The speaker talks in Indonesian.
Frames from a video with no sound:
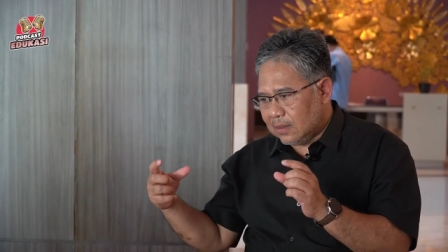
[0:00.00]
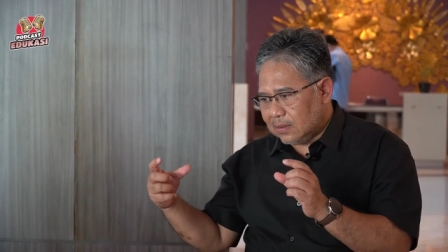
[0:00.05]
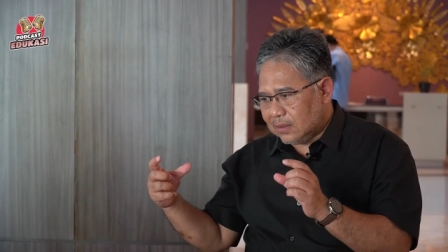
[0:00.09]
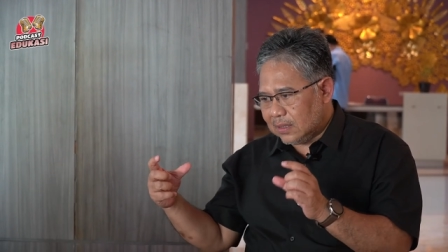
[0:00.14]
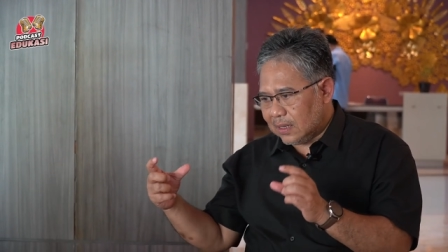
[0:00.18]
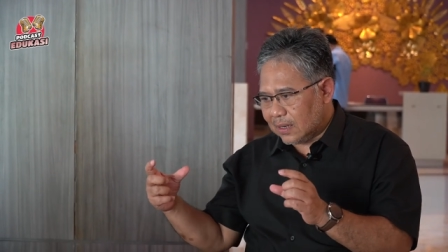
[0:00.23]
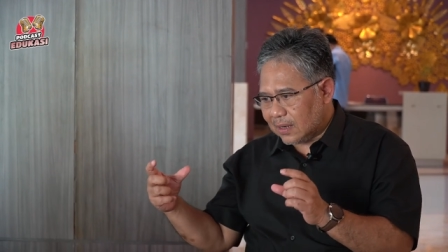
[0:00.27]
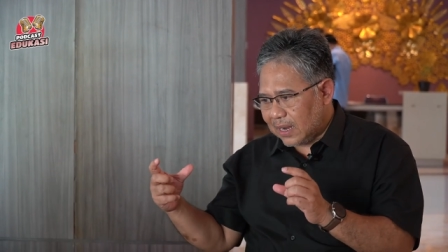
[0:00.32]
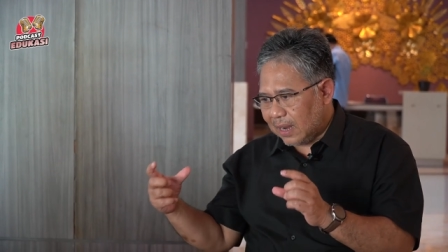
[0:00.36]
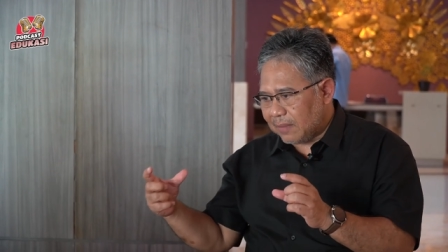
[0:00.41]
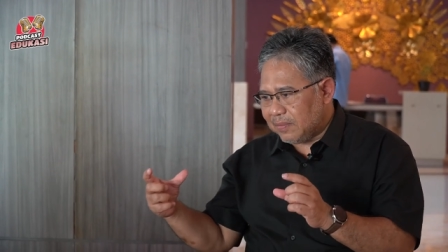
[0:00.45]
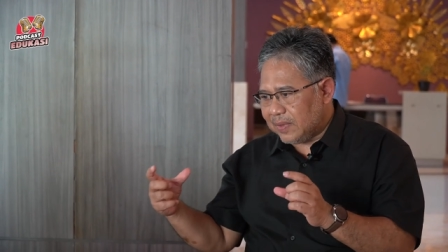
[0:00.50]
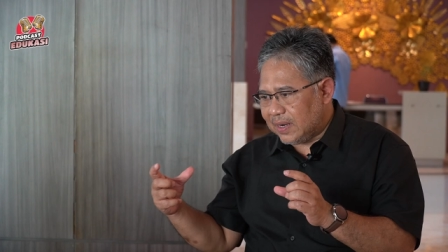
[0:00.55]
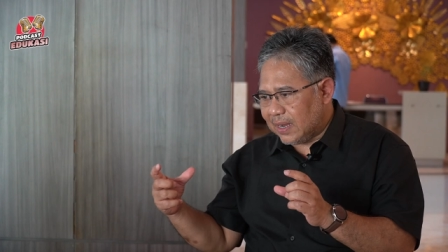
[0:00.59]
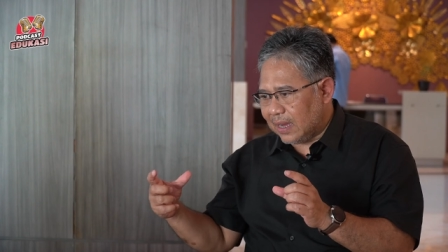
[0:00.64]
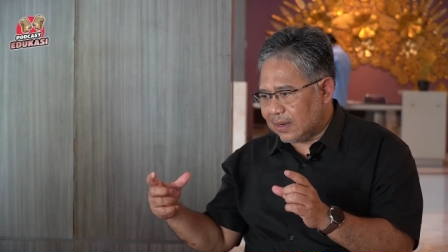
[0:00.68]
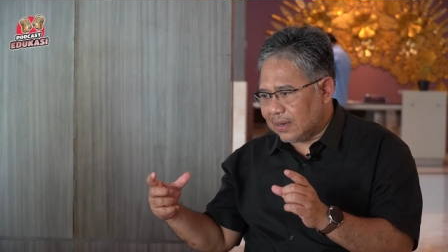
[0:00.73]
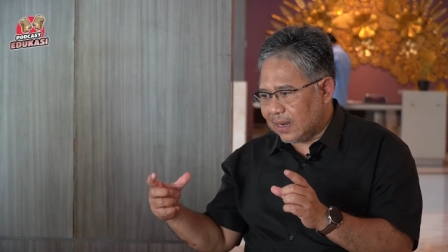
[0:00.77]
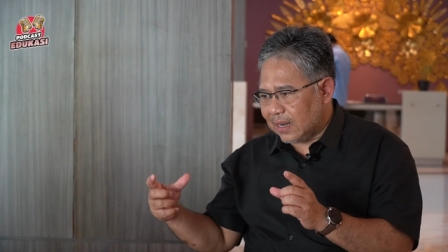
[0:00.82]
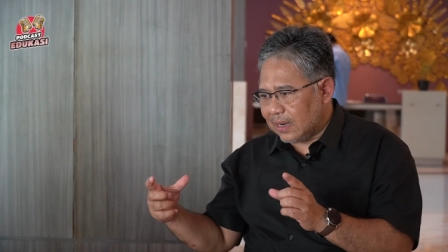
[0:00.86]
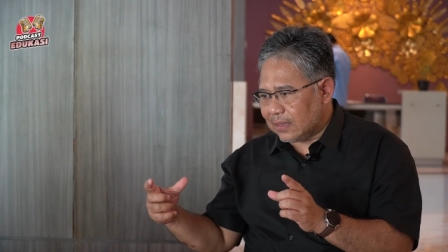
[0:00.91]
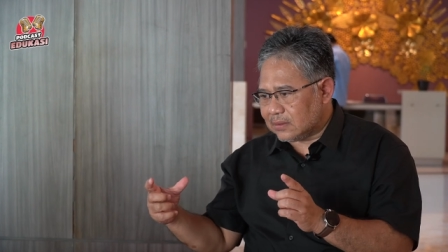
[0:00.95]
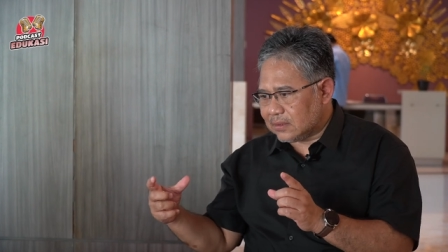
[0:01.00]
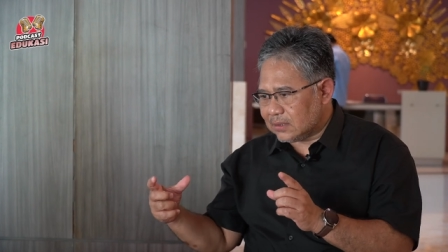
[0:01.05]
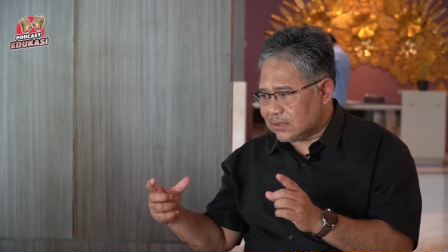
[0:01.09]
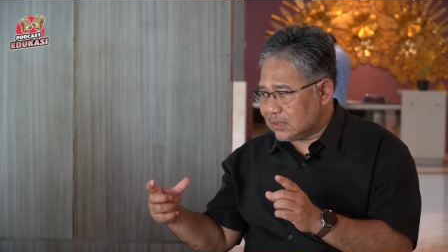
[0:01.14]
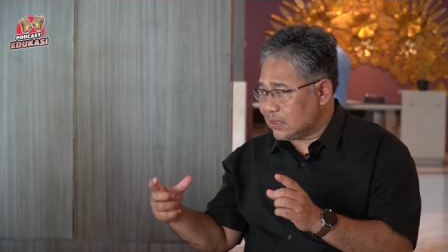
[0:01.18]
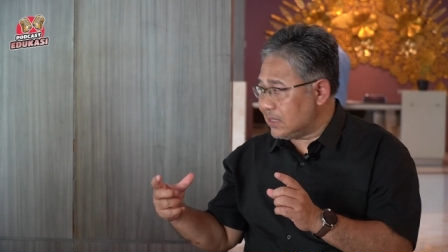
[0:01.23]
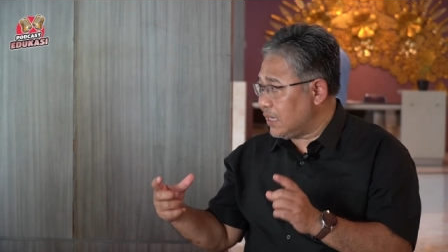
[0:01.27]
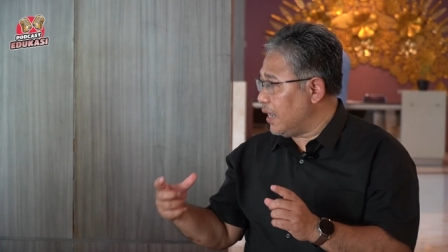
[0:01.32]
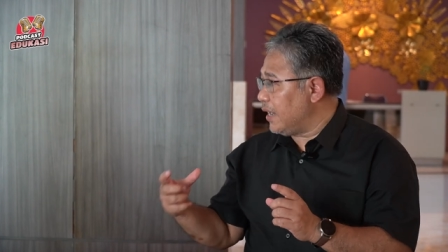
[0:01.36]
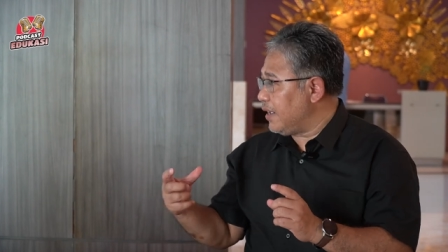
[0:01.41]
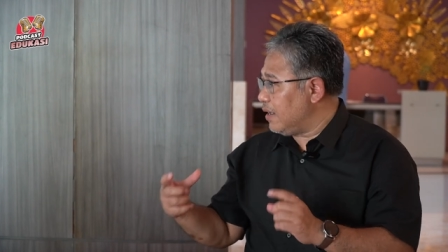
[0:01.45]
direkam dengan alat
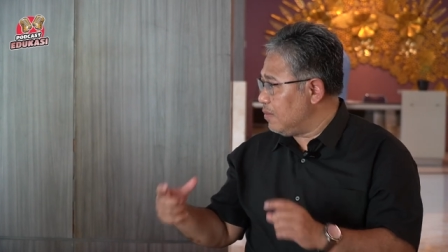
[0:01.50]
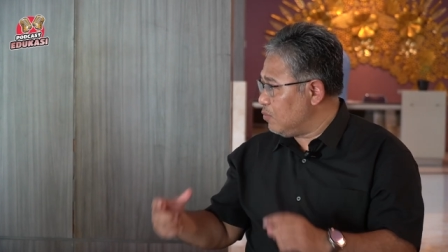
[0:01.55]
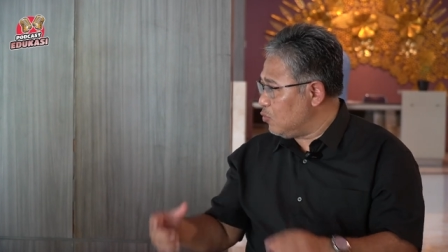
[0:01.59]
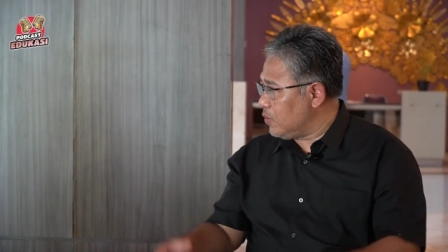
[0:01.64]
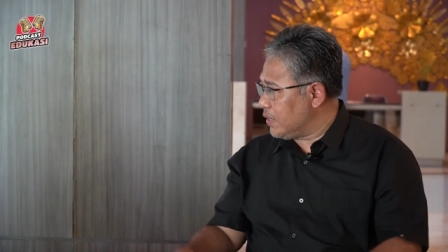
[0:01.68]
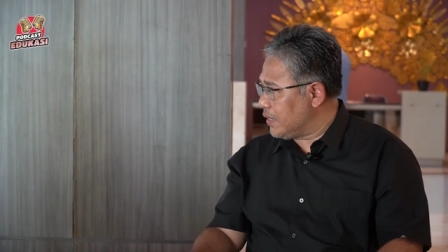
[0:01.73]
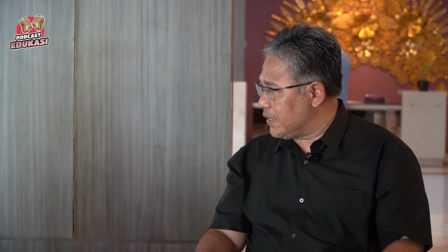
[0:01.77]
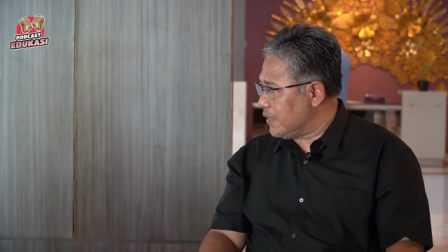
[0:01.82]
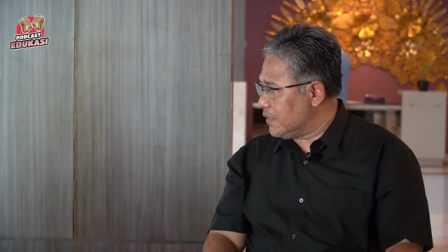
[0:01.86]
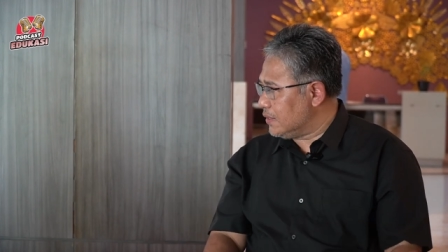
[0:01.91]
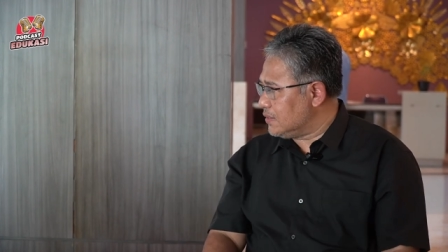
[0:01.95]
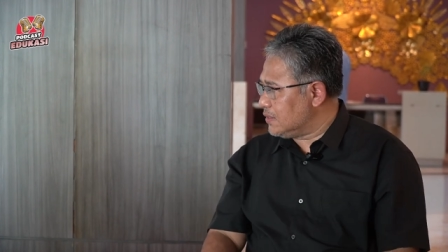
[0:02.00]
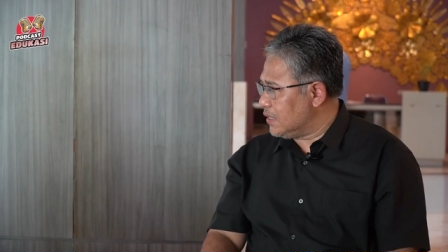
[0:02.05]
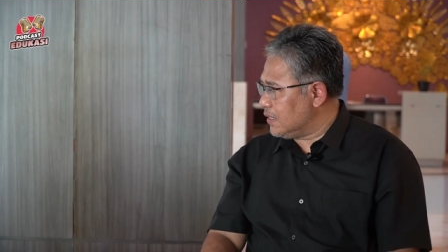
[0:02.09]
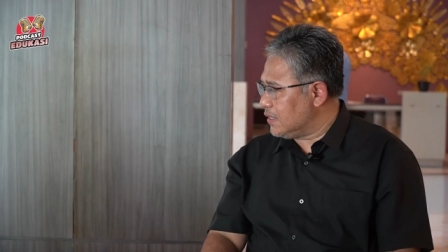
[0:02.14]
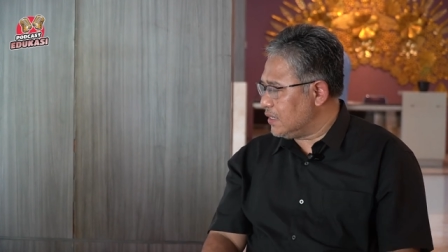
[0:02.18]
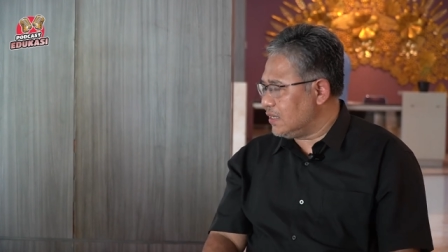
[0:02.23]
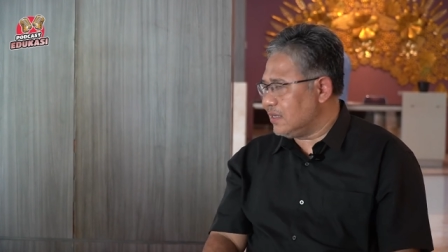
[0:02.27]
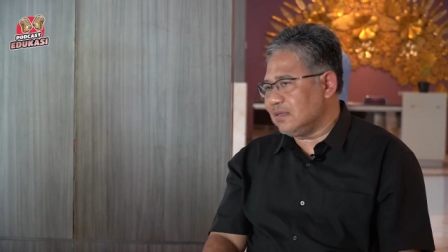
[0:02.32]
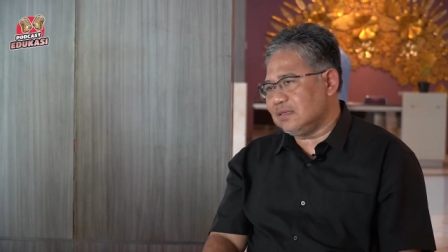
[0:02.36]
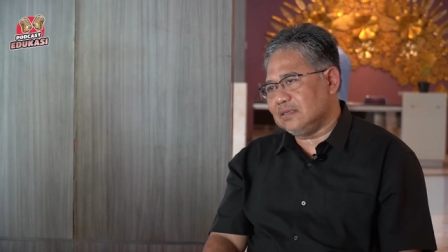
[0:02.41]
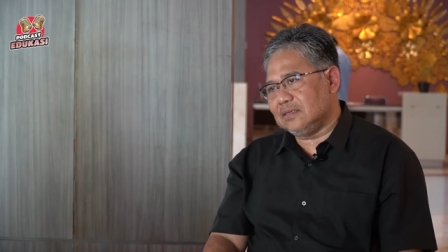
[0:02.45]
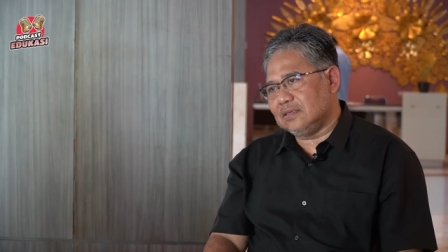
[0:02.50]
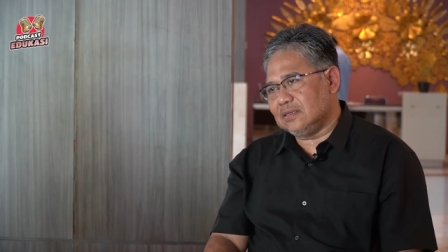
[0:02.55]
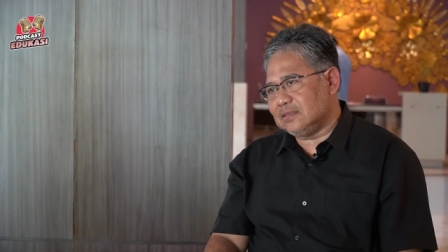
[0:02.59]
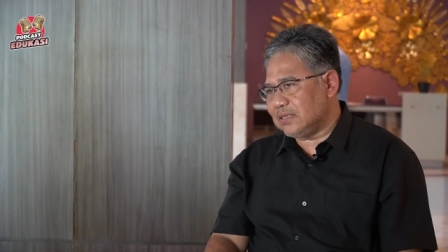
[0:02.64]
sesederhana mungkin. Iya, Jadi ya.